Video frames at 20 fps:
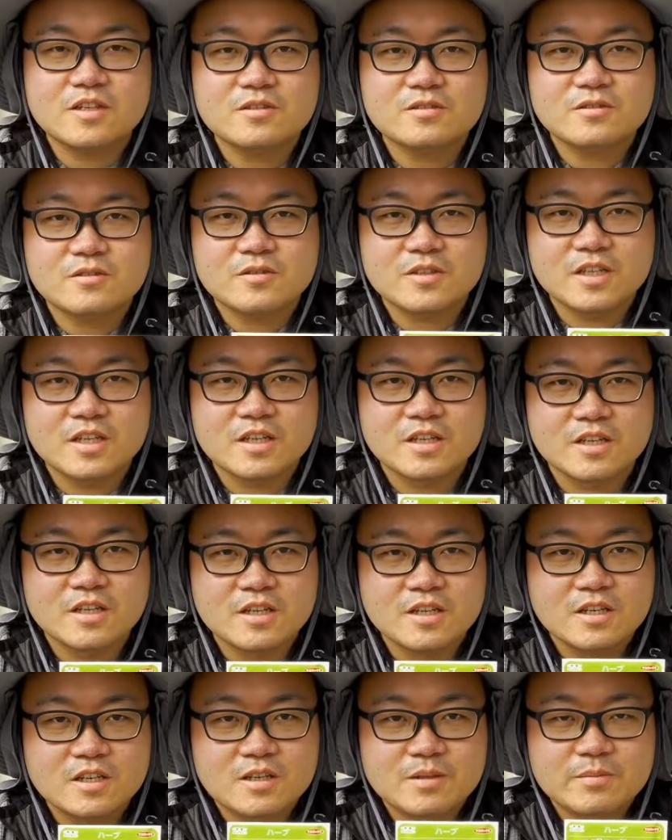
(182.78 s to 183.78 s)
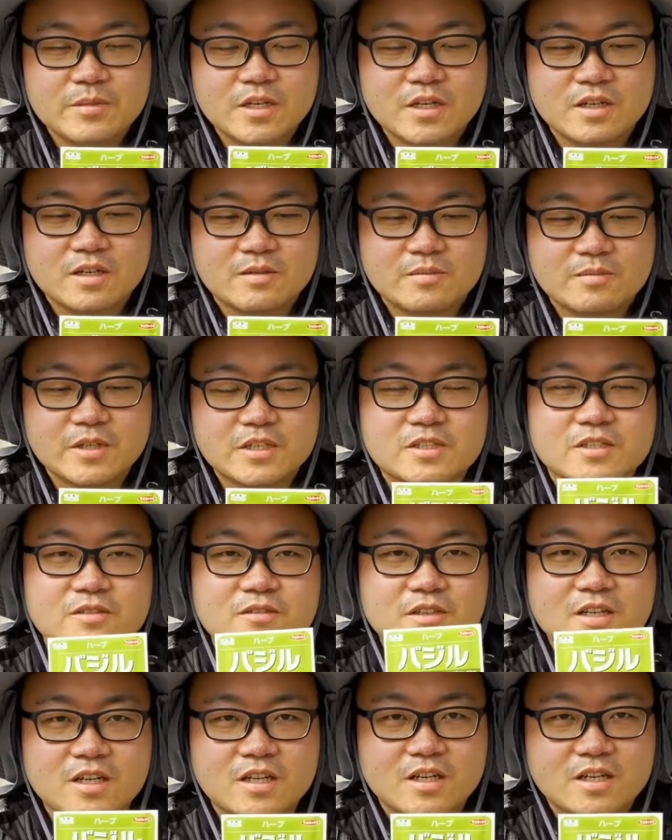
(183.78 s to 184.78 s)
あるので、まあ、バジル
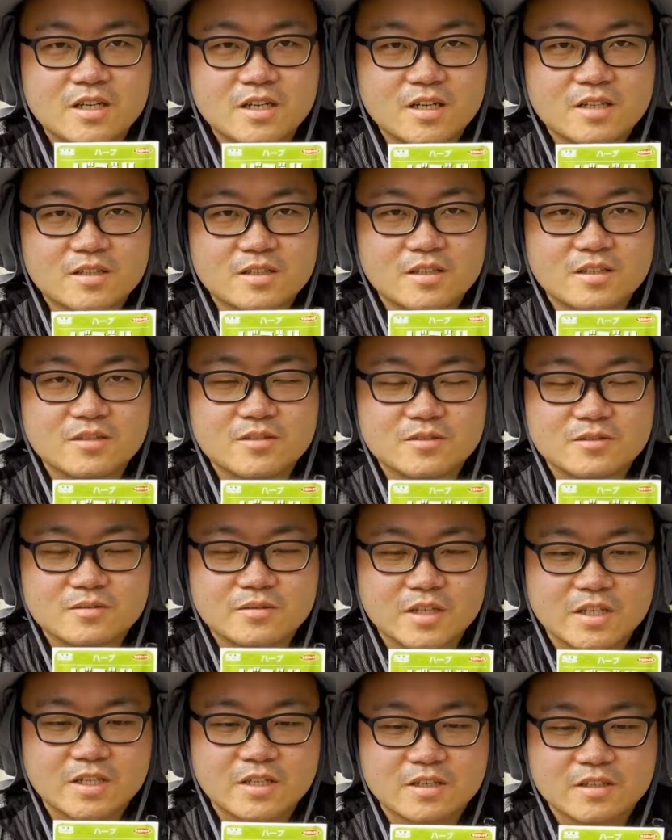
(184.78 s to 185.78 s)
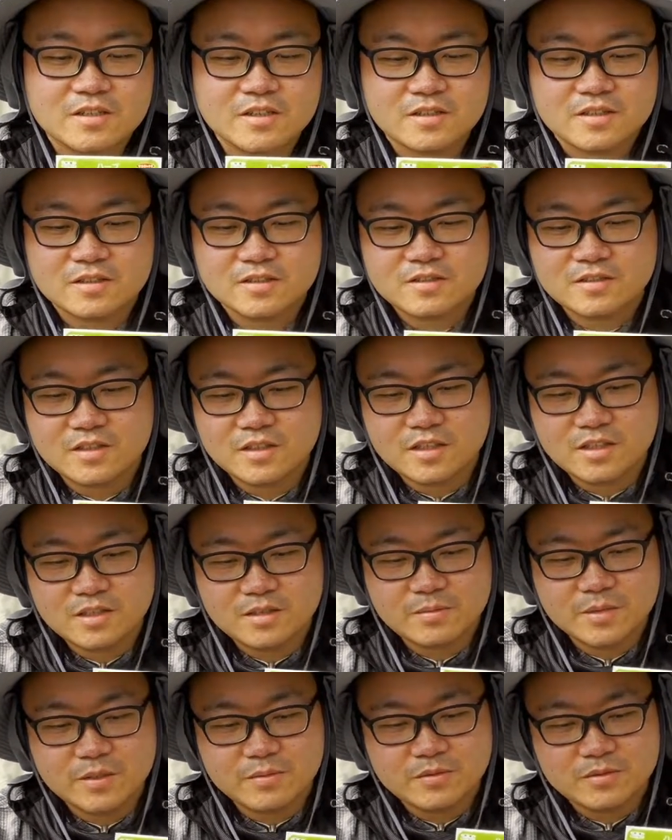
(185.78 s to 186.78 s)
があったりするわけなんですね。
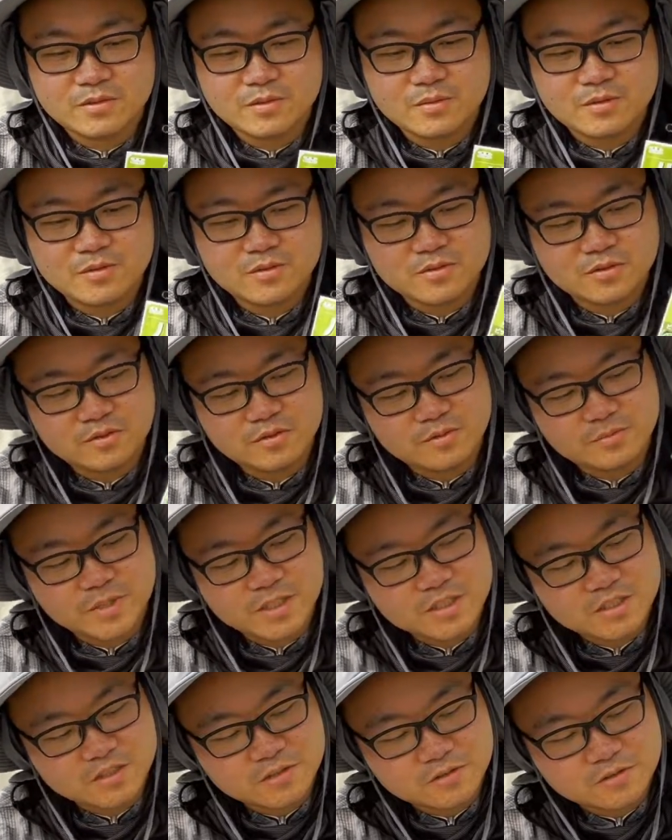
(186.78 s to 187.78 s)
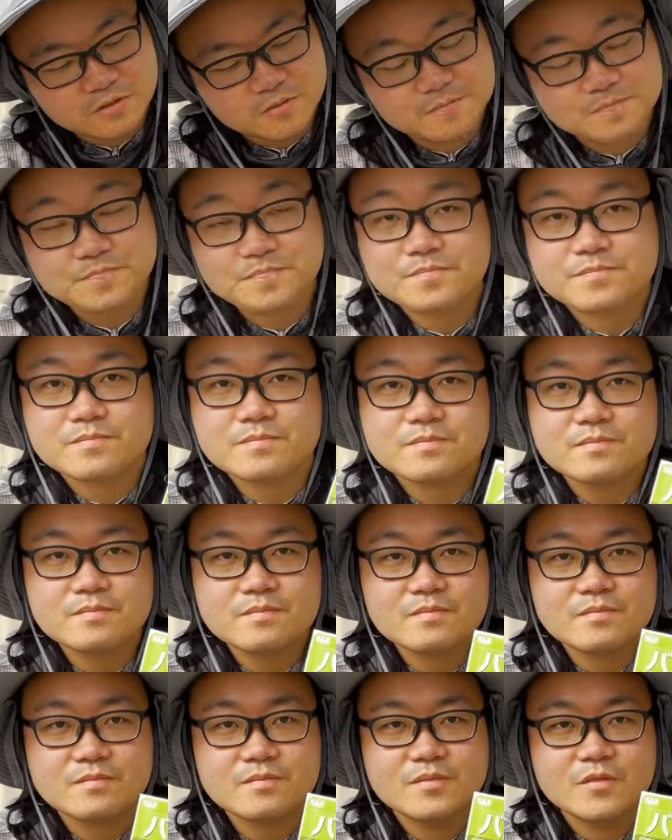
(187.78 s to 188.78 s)
まあもともとそのバジル
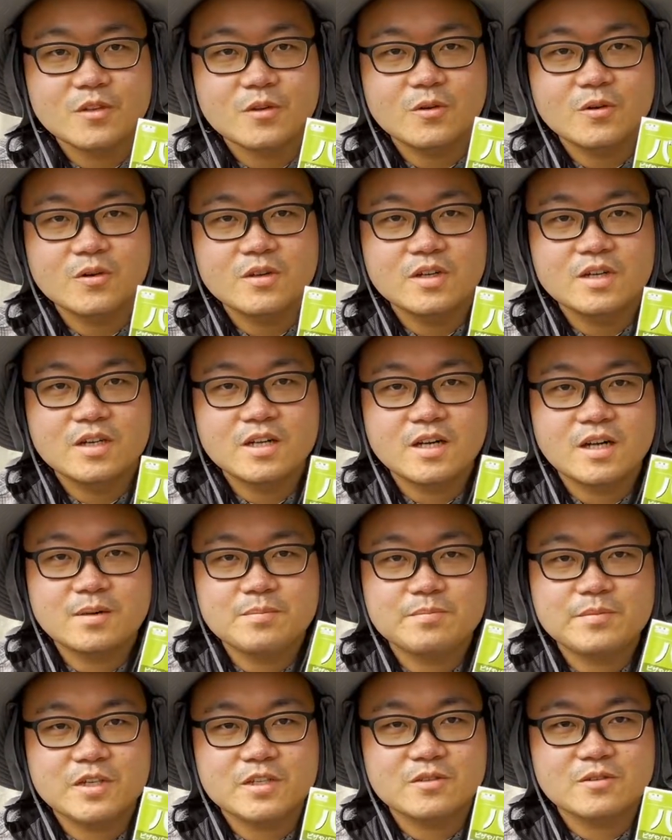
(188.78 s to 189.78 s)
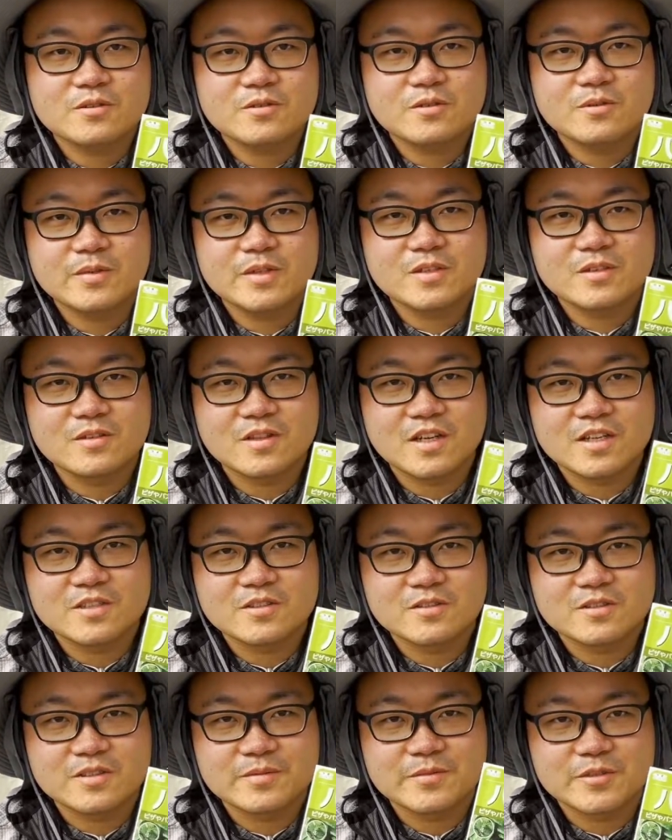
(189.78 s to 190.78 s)
の葉っぱとトマトの相
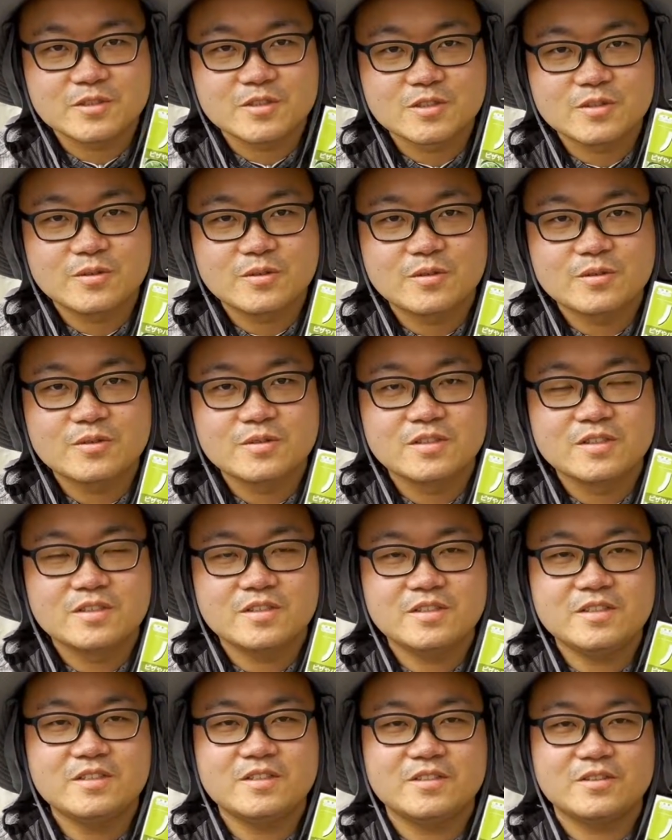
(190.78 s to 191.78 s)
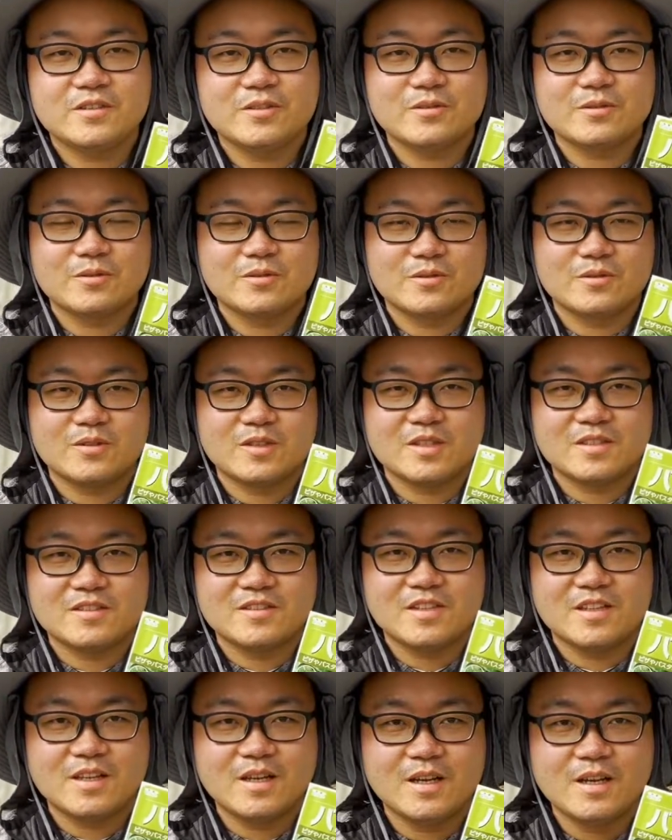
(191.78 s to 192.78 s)
性ってもちろんいいっていうことはです
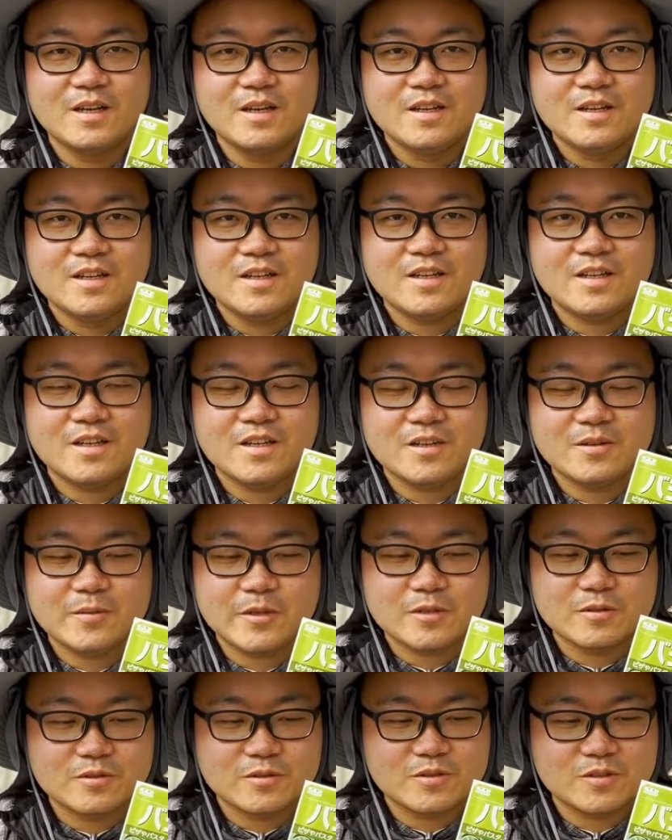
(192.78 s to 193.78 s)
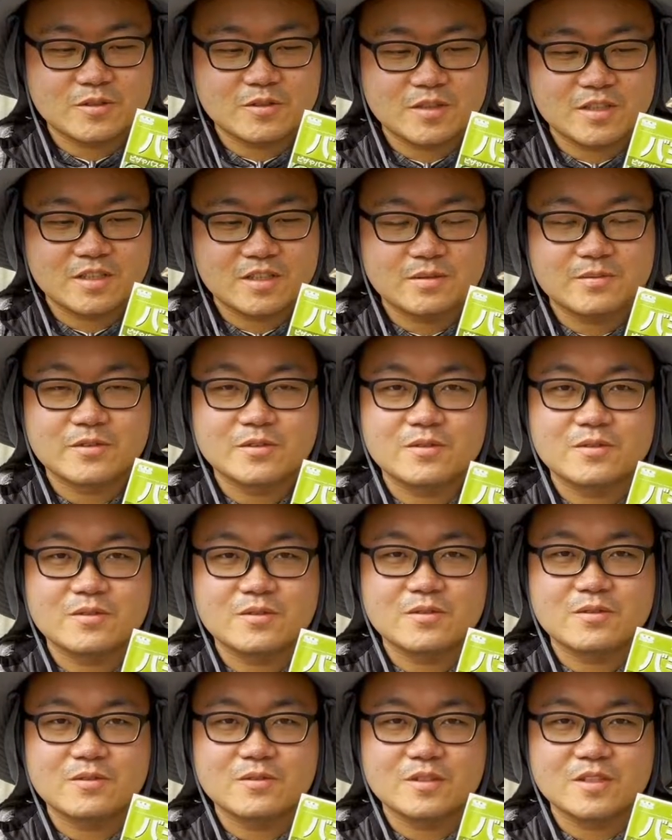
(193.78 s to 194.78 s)
ね、えー、まあ、ご存知の方も
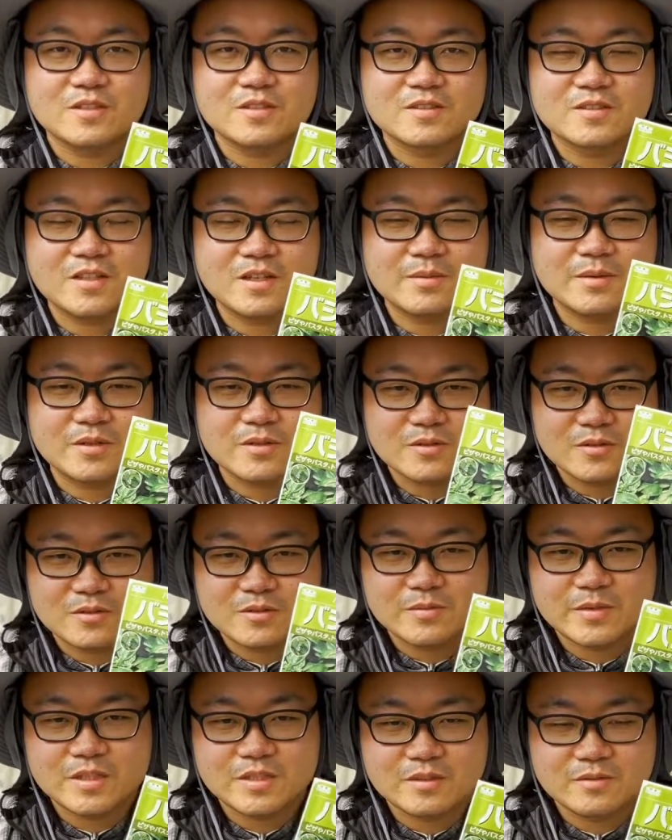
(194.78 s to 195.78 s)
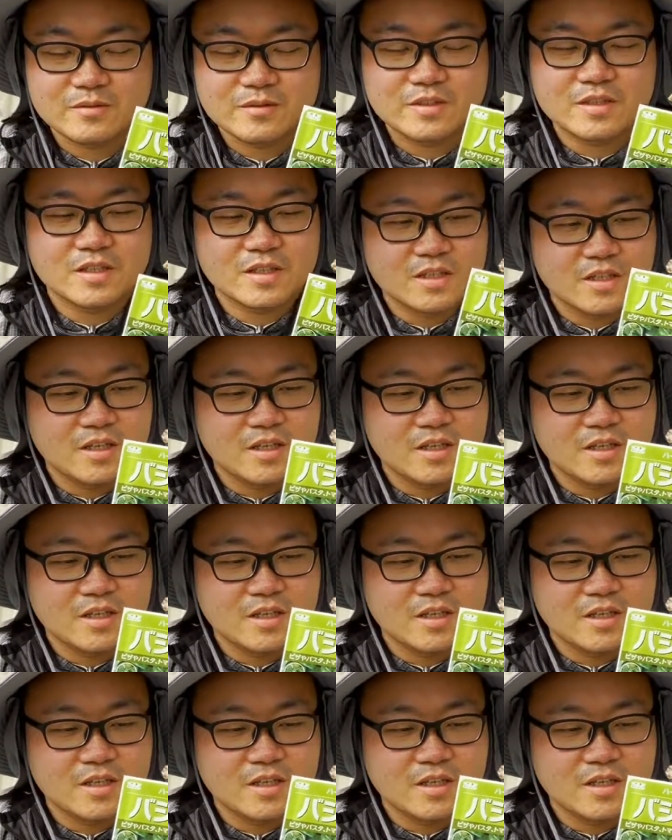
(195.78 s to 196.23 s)
多いです食べるという面において、